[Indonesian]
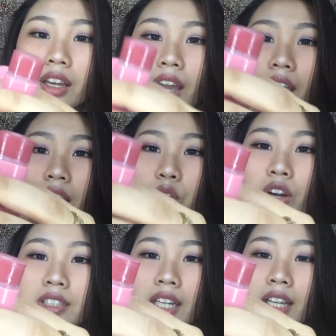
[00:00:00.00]
kayak yang aku
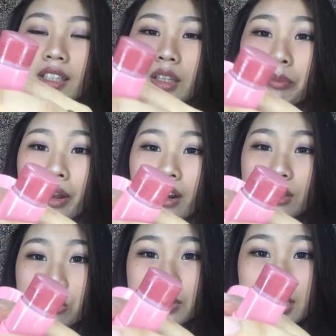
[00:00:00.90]
kasih lihat di depan
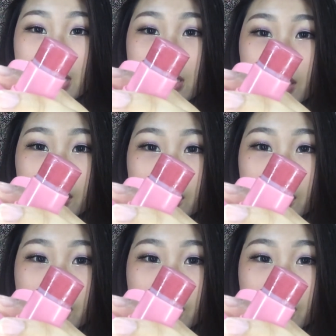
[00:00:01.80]
cuma segini